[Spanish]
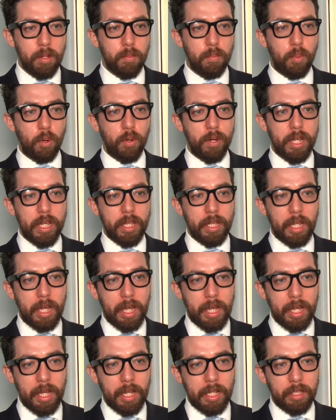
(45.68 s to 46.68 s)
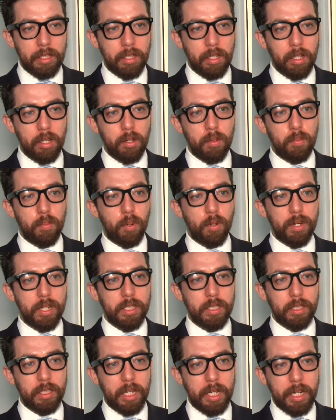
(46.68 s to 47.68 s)
por edad, por
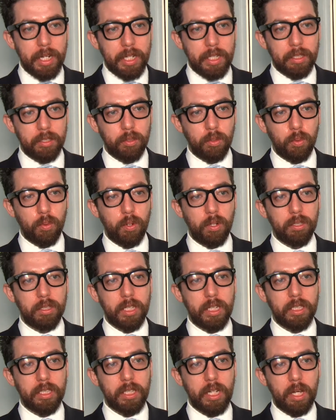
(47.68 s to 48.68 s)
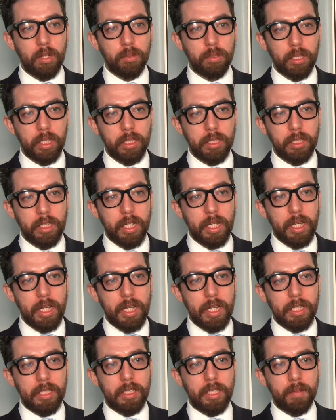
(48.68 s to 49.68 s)
estrés u otras causas,
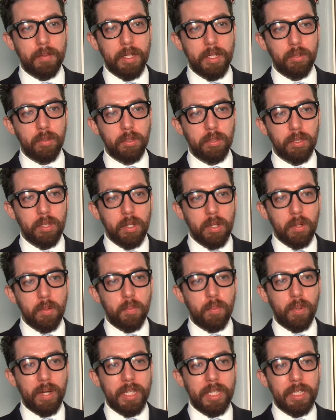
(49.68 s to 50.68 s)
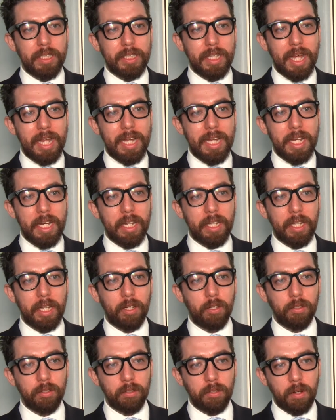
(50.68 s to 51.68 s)
este virus puede salir de
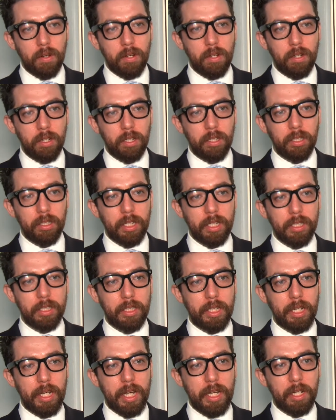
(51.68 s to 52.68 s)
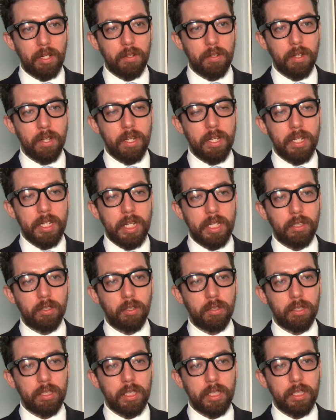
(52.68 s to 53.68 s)
control de este ganglio y
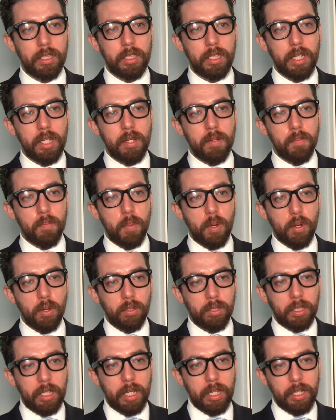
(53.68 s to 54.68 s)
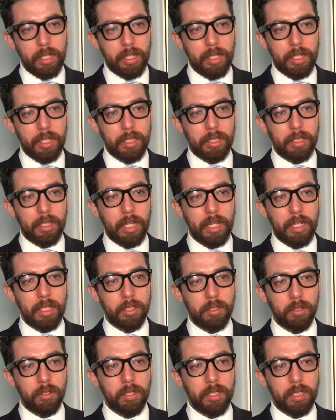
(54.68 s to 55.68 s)
entonces brota estas
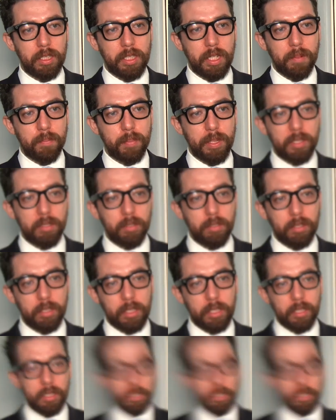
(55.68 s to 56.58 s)
lesiones de herpes zóster.